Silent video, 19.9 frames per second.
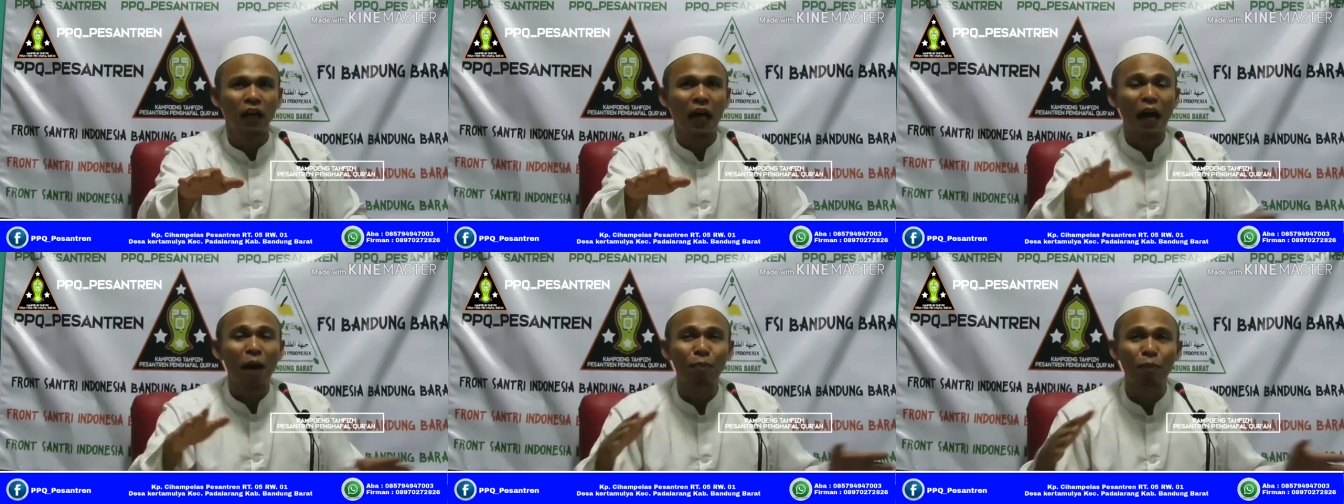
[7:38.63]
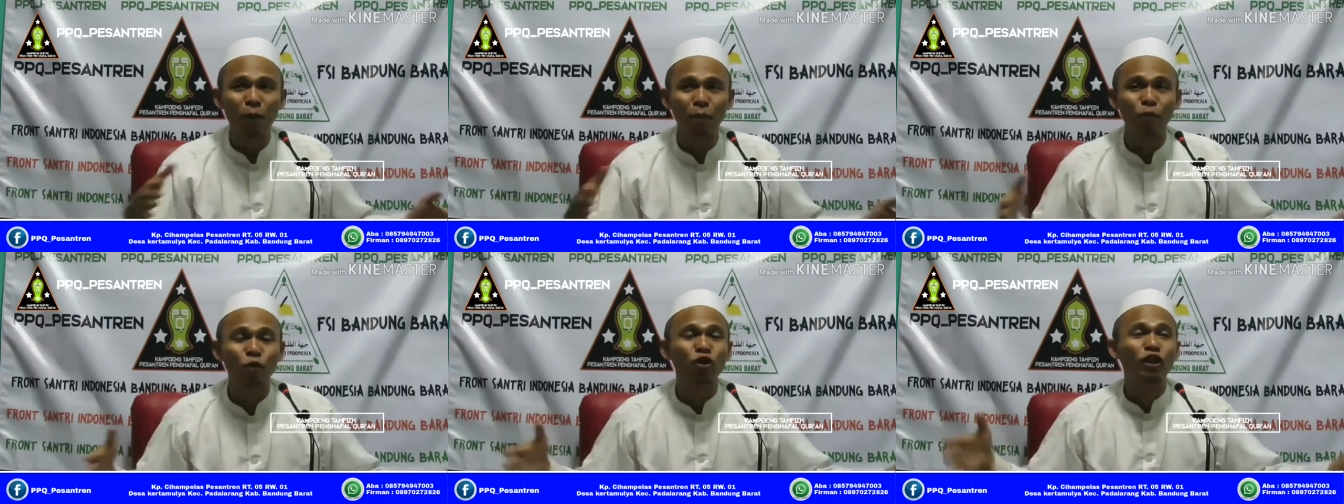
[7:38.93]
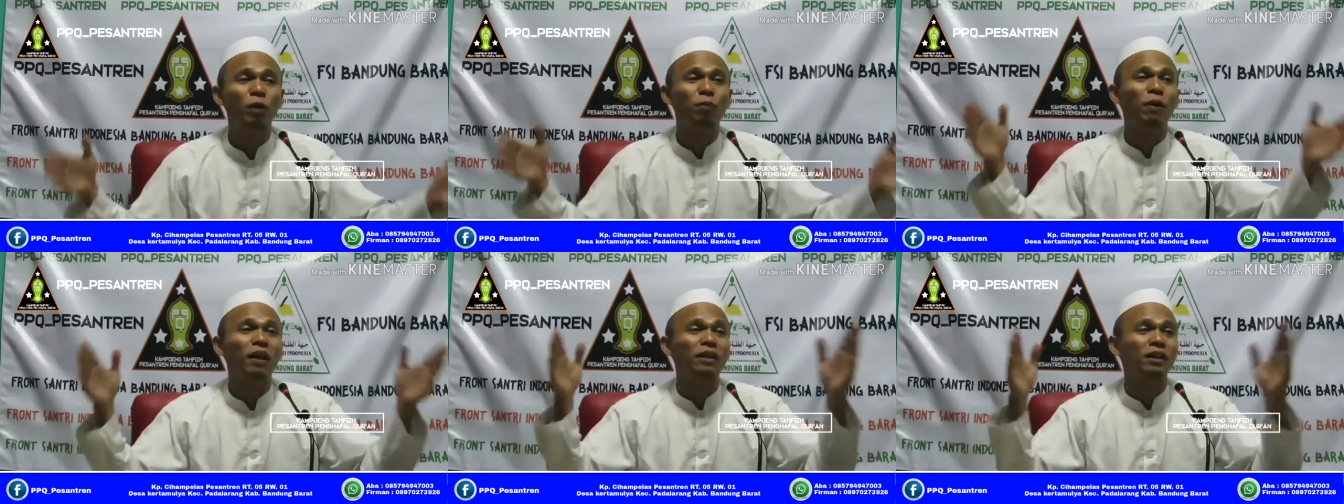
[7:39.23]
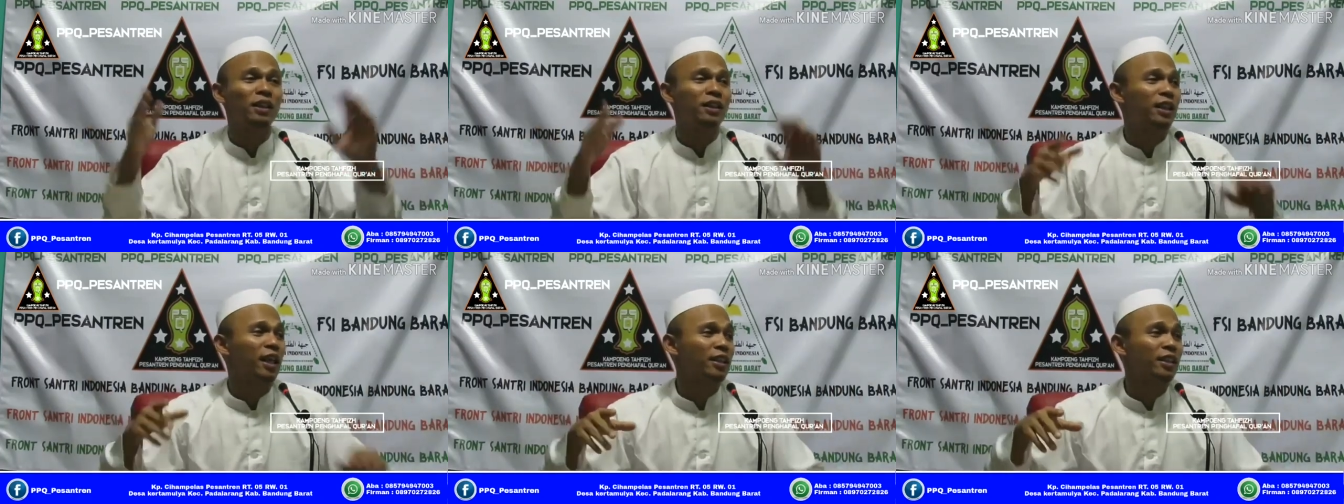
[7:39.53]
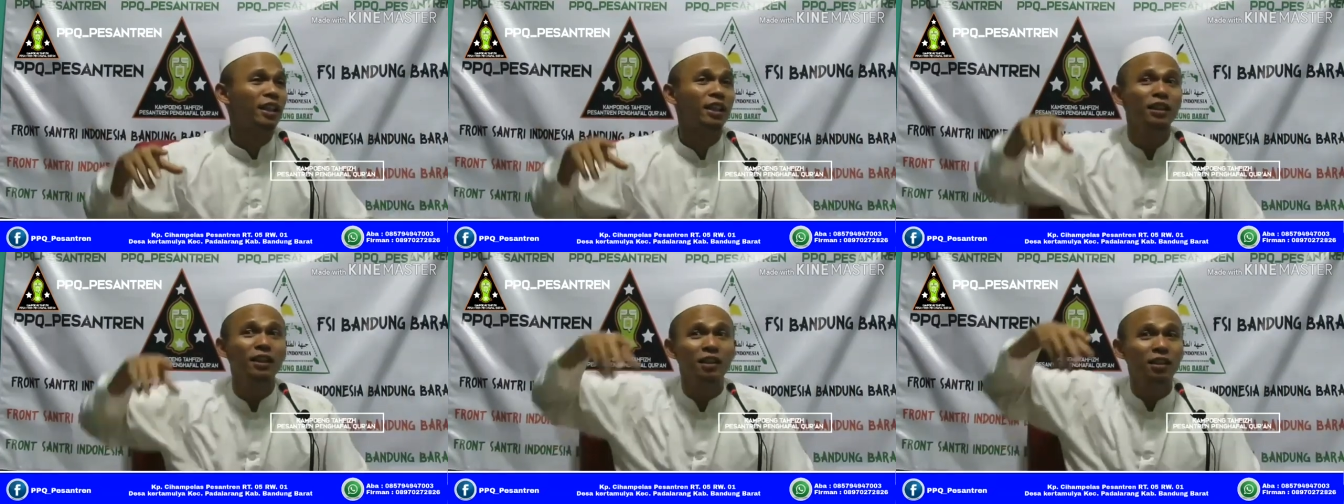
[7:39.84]
apapun sepak
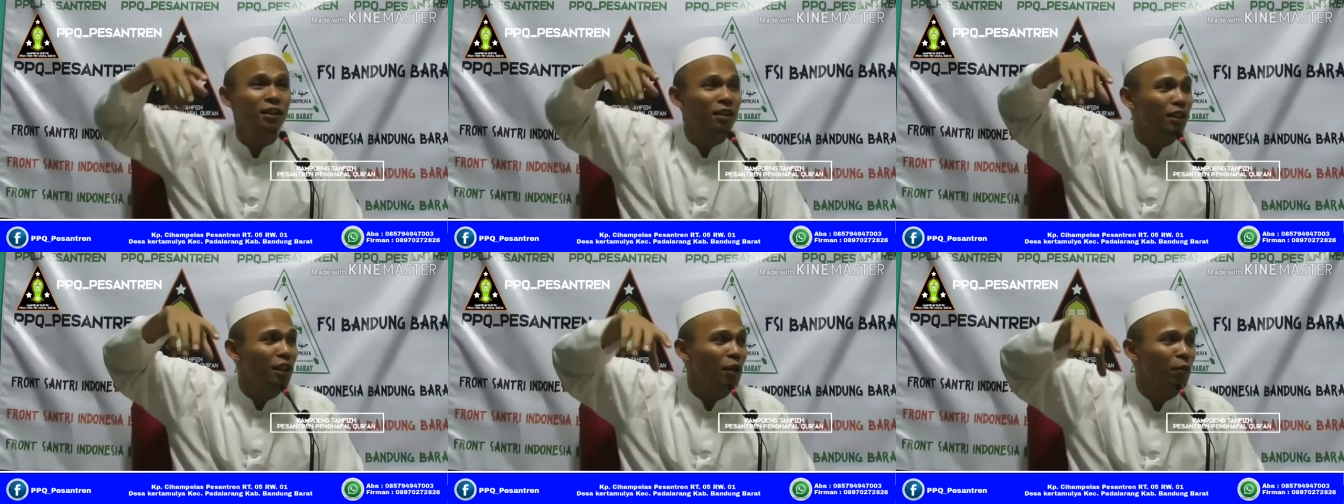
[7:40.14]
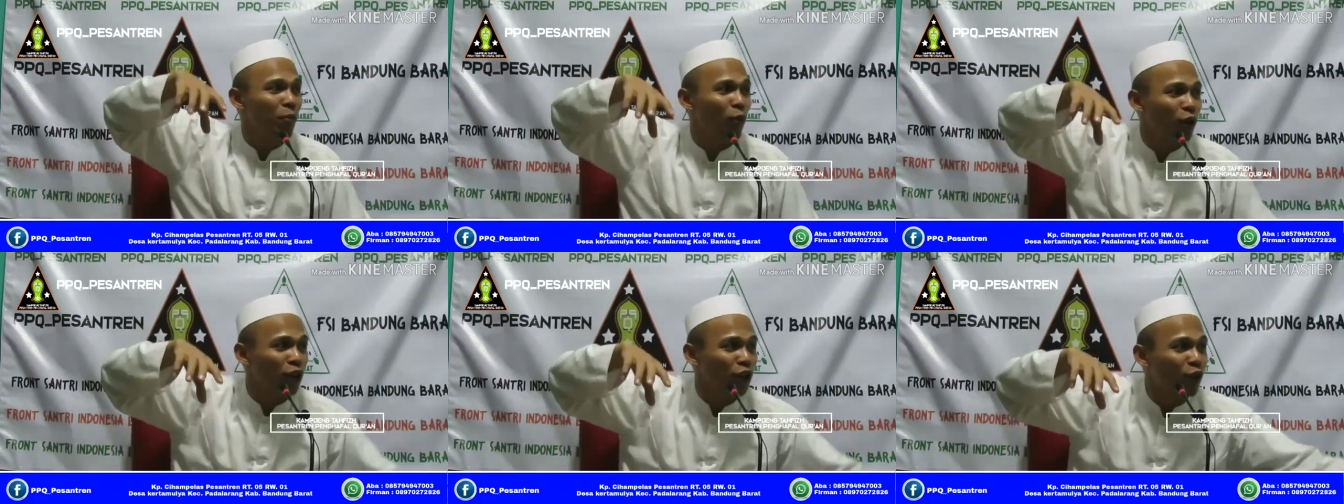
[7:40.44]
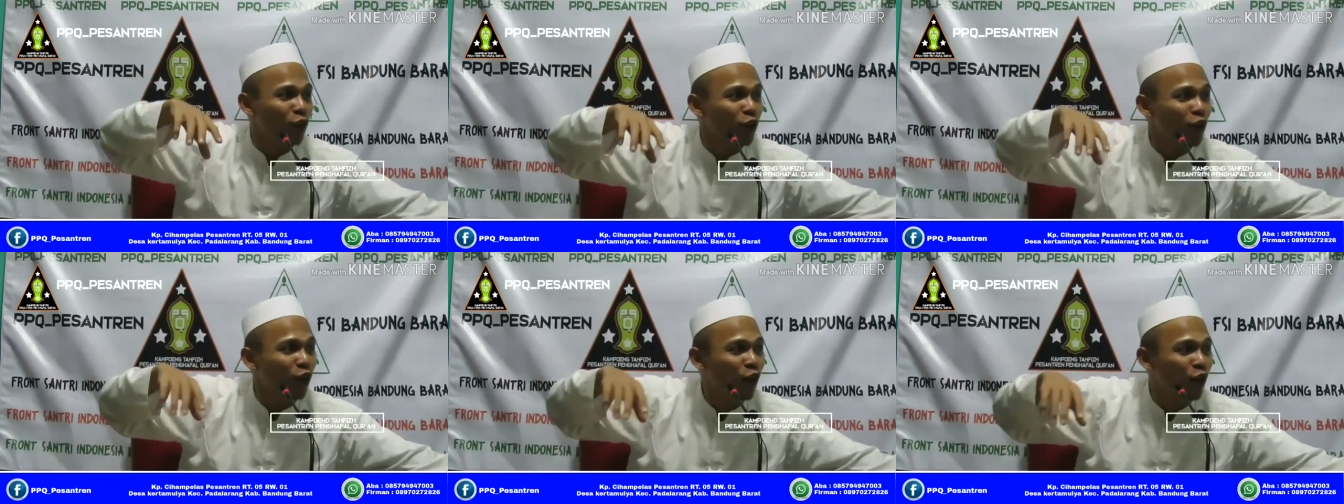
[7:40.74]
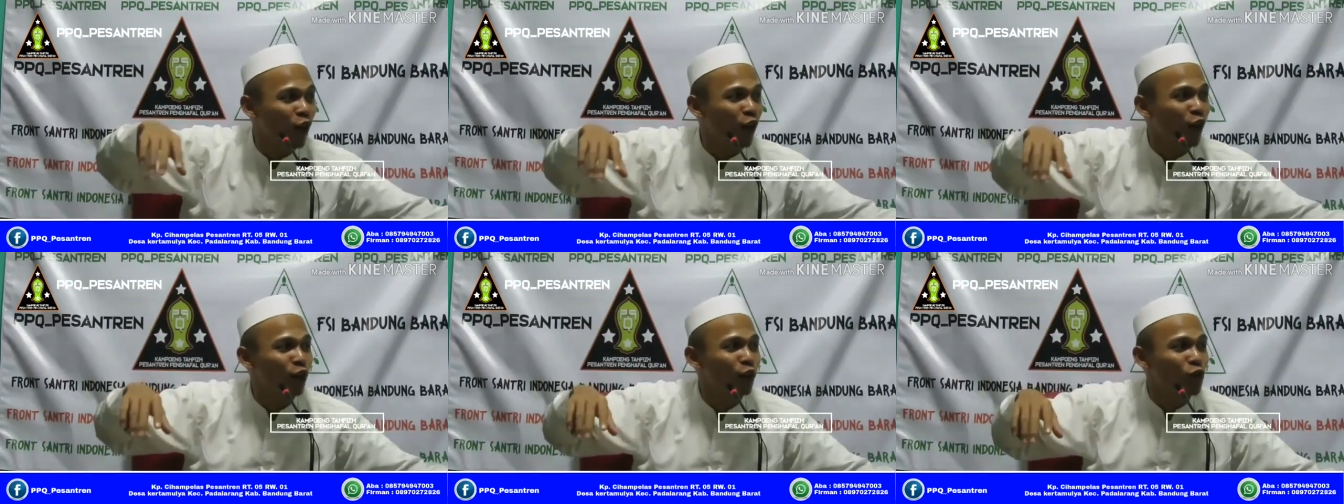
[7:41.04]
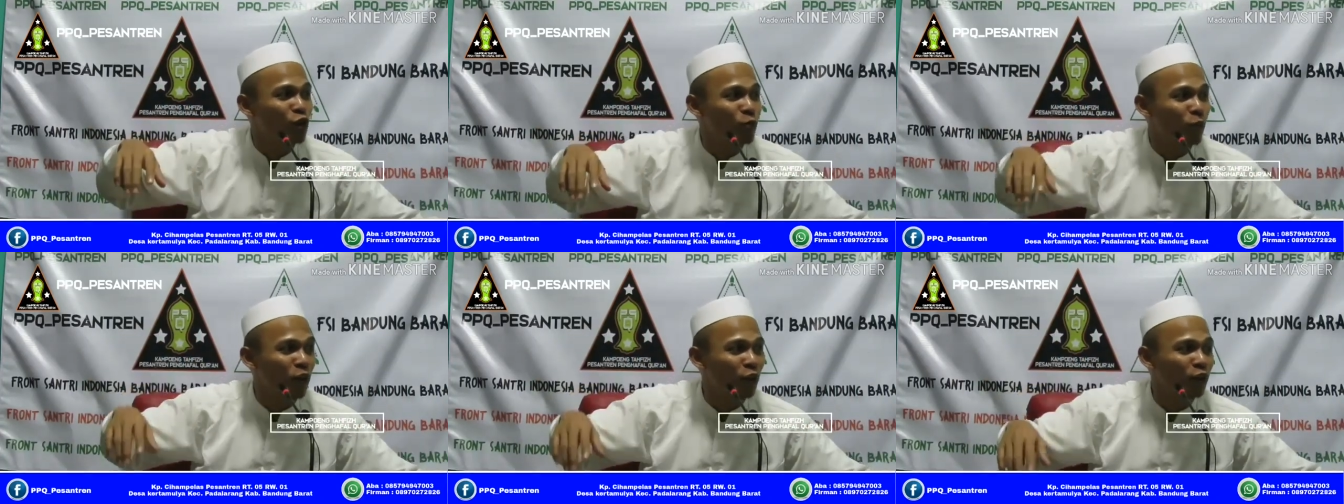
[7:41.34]
terjangnya dimonitoring oleh
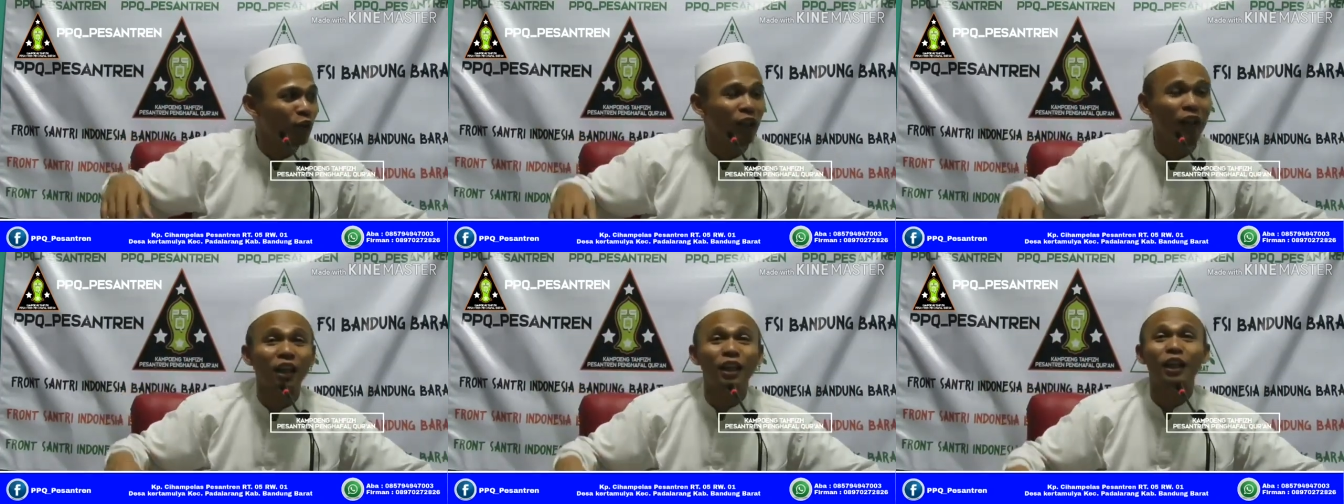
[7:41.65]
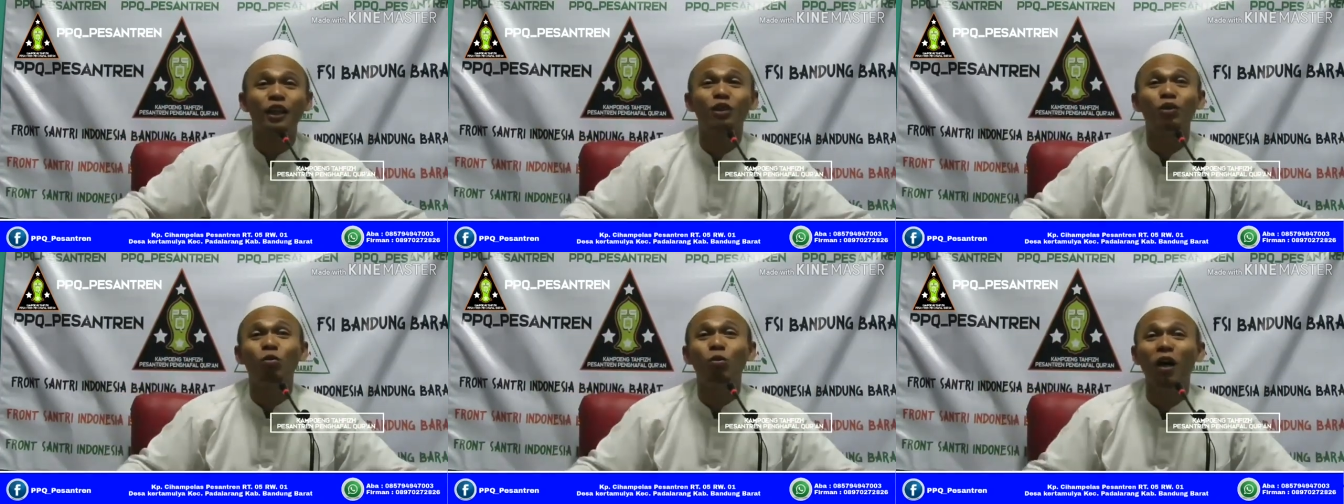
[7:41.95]
Allah Subhanahu wa taala itu